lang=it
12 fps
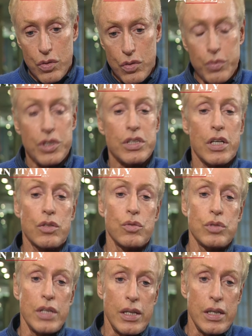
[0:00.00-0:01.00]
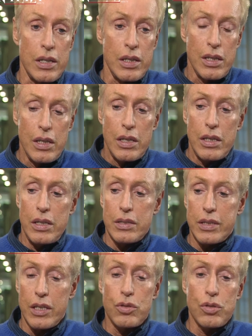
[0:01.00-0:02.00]
ho cominciato a usare
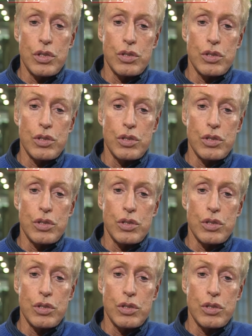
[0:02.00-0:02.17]
intanto